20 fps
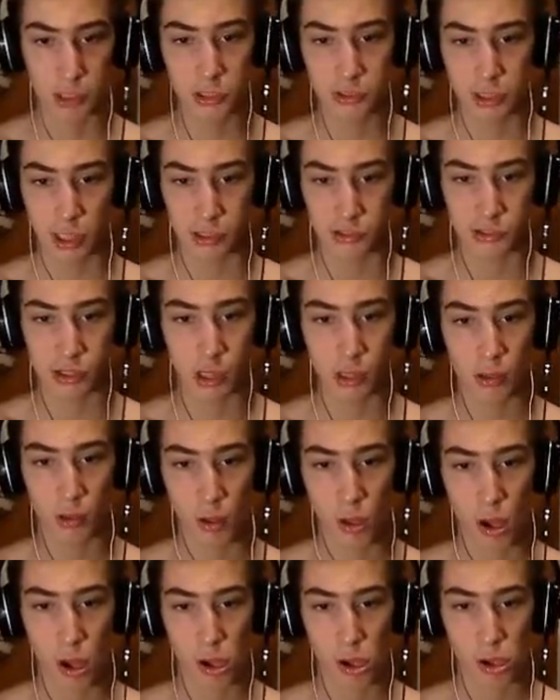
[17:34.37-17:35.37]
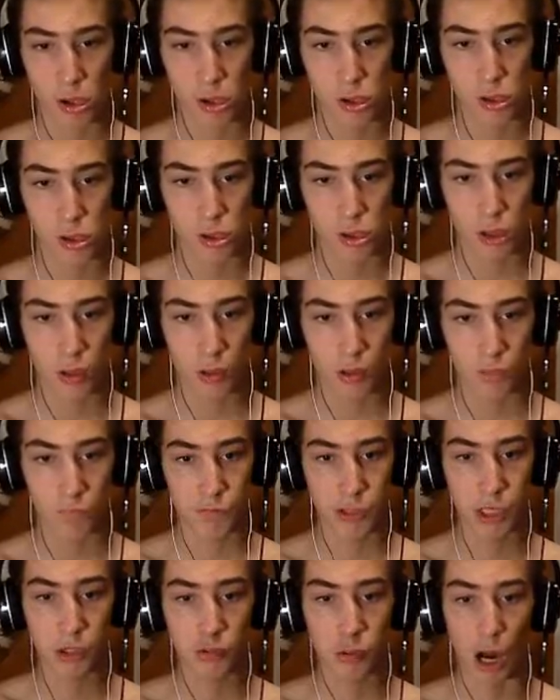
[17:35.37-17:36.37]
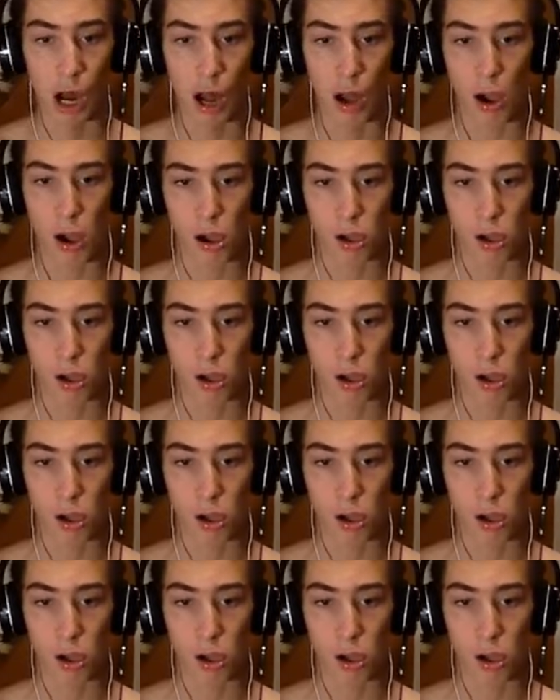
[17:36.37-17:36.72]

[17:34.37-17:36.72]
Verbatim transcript: in testa? Vieni qua.